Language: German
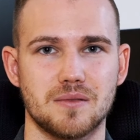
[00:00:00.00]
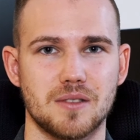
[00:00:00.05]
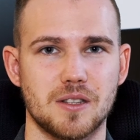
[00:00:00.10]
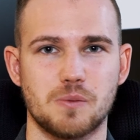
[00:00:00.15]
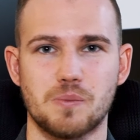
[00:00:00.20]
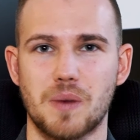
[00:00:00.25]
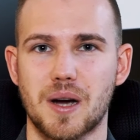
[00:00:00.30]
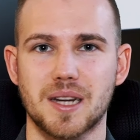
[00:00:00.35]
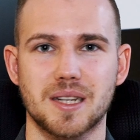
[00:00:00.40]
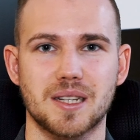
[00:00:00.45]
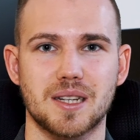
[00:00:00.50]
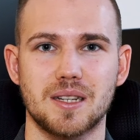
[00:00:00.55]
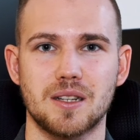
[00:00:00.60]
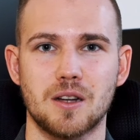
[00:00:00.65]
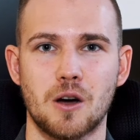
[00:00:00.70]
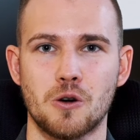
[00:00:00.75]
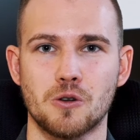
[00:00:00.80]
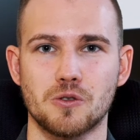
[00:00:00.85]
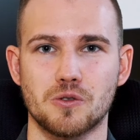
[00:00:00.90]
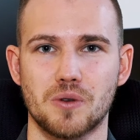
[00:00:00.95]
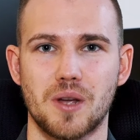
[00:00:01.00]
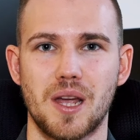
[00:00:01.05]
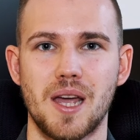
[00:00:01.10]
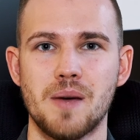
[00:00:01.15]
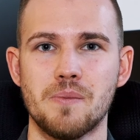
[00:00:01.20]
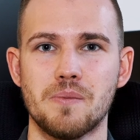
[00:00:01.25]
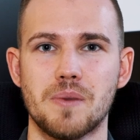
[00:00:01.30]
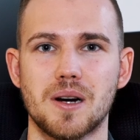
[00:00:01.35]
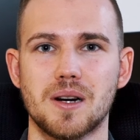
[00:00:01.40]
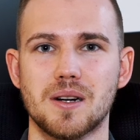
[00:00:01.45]
Das mache ich genauso.
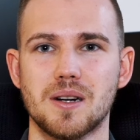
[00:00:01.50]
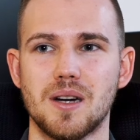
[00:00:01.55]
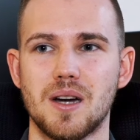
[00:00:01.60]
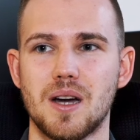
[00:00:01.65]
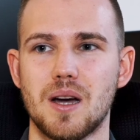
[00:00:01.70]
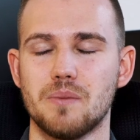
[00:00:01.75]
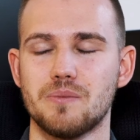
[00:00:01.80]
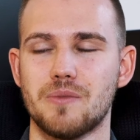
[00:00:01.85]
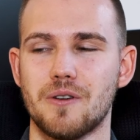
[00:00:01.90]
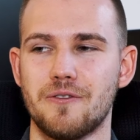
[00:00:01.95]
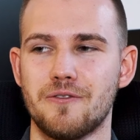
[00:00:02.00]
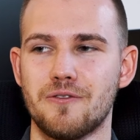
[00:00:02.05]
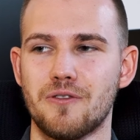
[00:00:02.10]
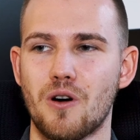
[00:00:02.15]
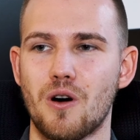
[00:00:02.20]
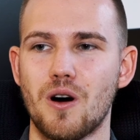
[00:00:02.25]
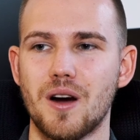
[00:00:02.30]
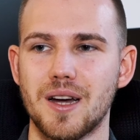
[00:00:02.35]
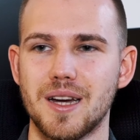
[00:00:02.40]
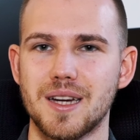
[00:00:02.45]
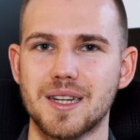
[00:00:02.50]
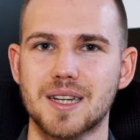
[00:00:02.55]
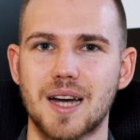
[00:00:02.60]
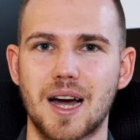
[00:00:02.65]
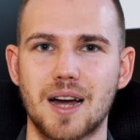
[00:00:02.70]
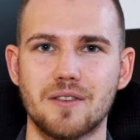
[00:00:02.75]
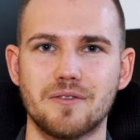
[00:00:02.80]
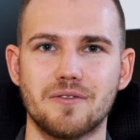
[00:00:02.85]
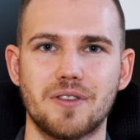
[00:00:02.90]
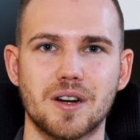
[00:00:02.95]
Immer bevor
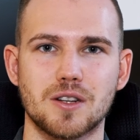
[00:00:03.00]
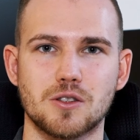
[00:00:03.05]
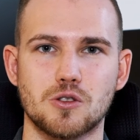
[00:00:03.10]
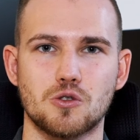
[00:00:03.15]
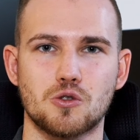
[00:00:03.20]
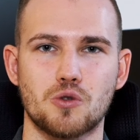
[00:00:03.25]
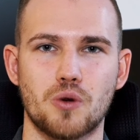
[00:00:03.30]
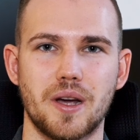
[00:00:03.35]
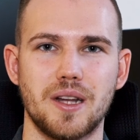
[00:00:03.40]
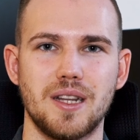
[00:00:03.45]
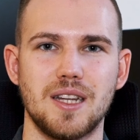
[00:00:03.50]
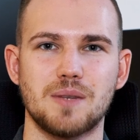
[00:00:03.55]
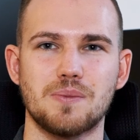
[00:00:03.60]
ich anfange zu traden,